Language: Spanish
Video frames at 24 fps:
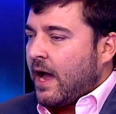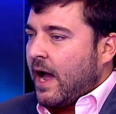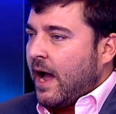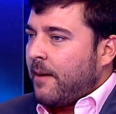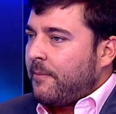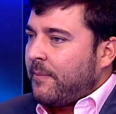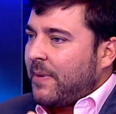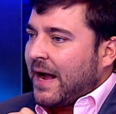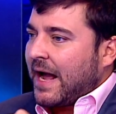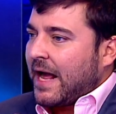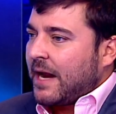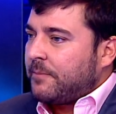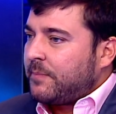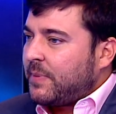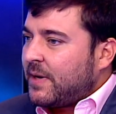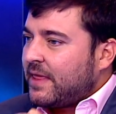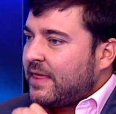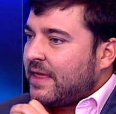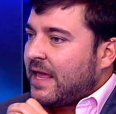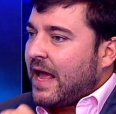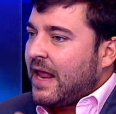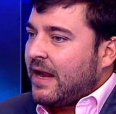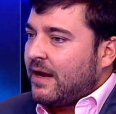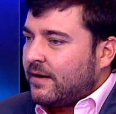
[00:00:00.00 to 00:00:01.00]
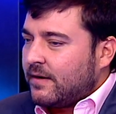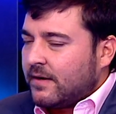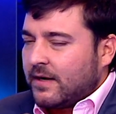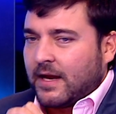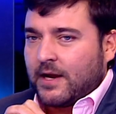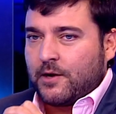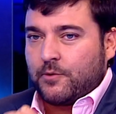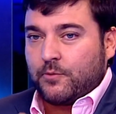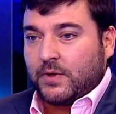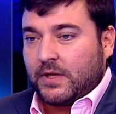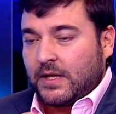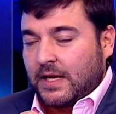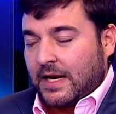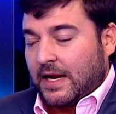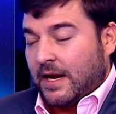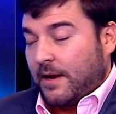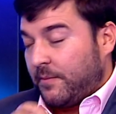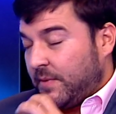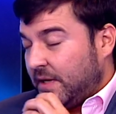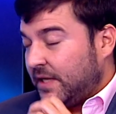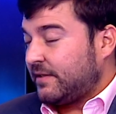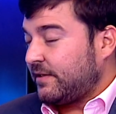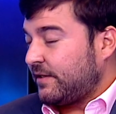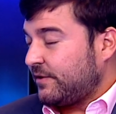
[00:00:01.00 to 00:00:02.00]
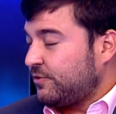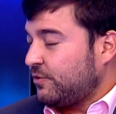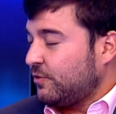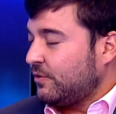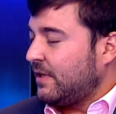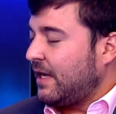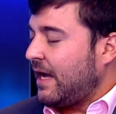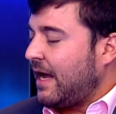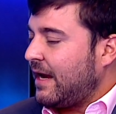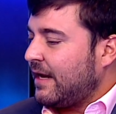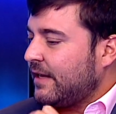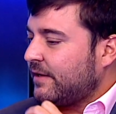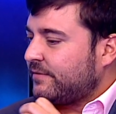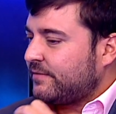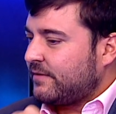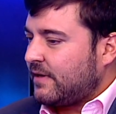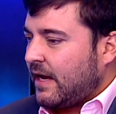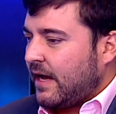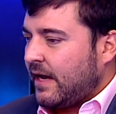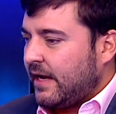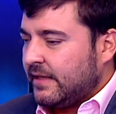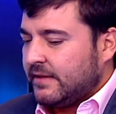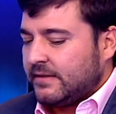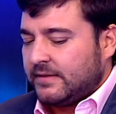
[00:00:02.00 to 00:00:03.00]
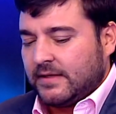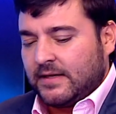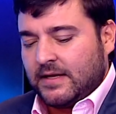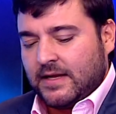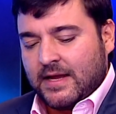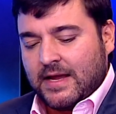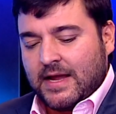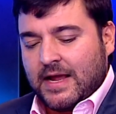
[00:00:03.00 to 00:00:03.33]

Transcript: a pagar predial en, la administración de Alex, la gente,